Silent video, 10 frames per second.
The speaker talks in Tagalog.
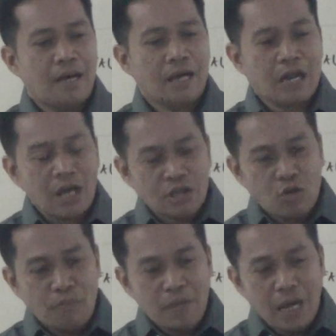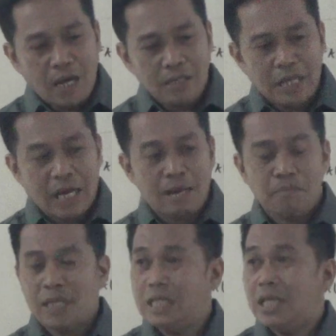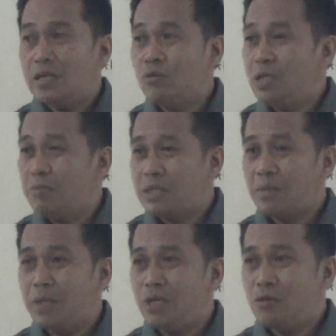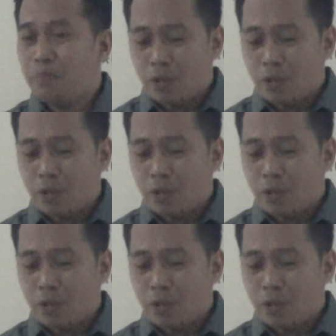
wrath of God, alam na nila yung ibig sabihin nun.